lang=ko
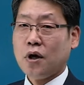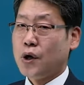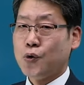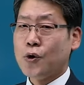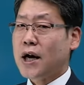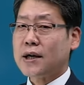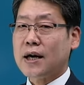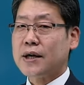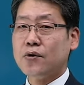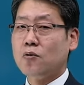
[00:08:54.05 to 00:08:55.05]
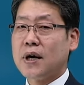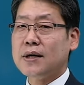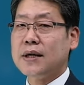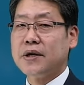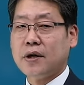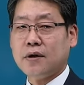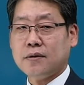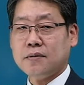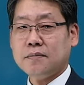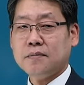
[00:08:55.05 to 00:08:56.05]
어, 요약 강의로만은 안 돼요.
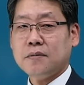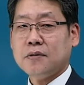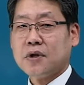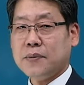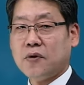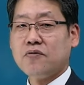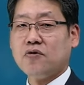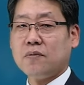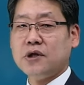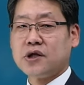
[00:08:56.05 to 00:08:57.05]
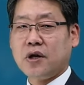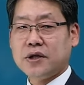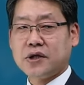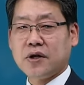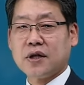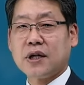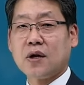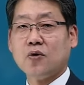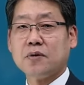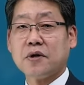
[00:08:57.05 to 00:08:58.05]
기본 수업을 철저히
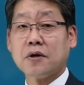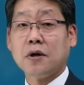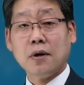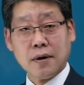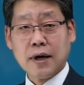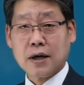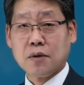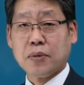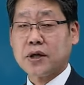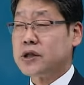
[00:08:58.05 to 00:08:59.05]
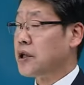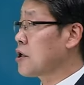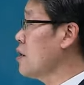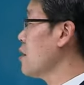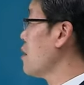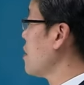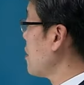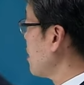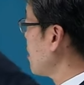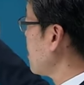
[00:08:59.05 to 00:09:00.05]
따라오시면서 학습하시기를
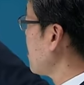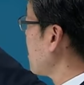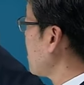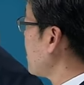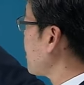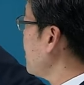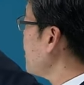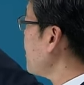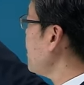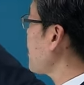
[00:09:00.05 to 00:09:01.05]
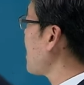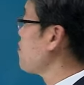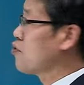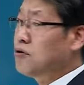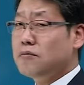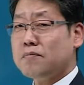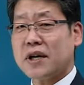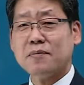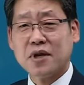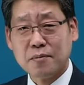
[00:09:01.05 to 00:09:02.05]
신신당부
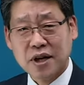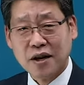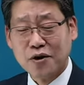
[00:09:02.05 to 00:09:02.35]
말씀드립니다.